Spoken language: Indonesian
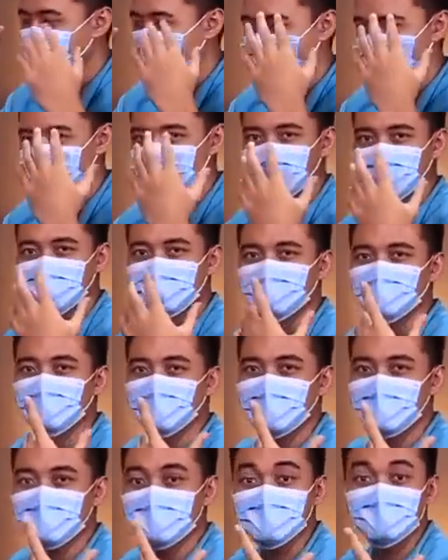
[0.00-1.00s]
nggak cuma di
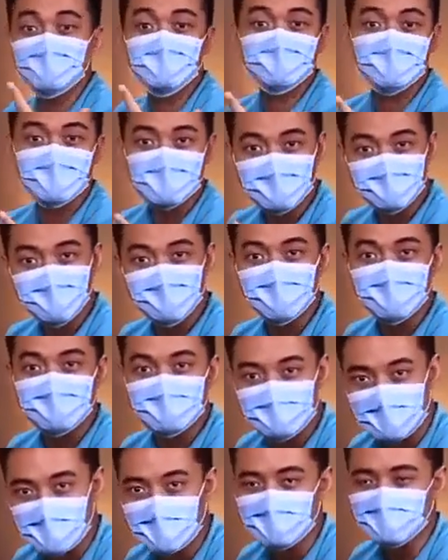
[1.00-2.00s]
muka ya sebenarnya
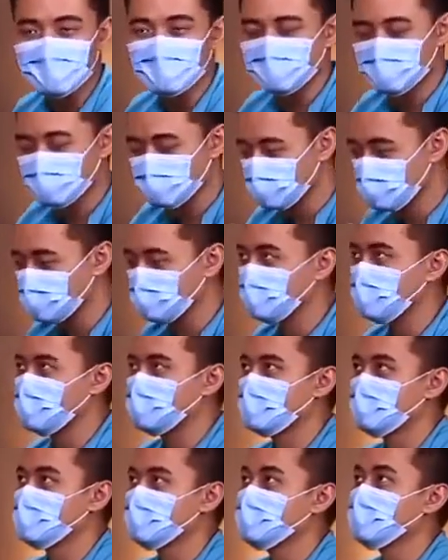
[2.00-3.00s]
pemirsa tapi seluruh
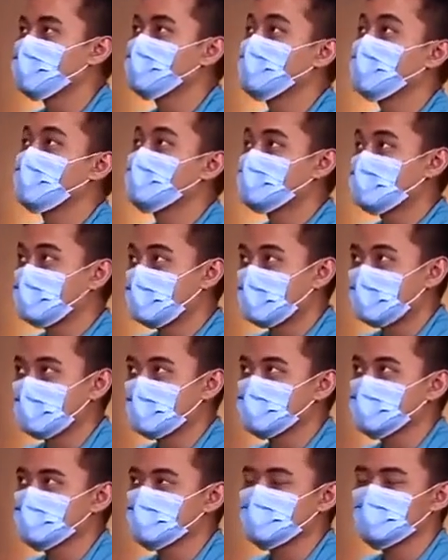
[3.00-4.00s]
badan normalnya
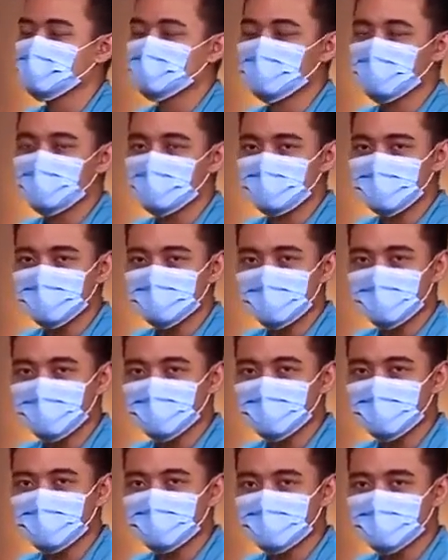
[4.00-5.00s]
gitu. bisa hmm,
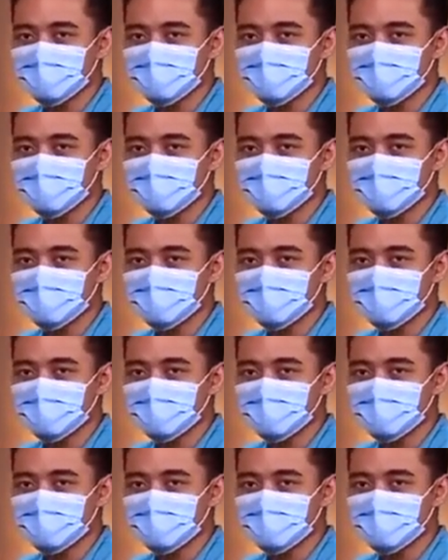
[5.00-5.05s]
lebih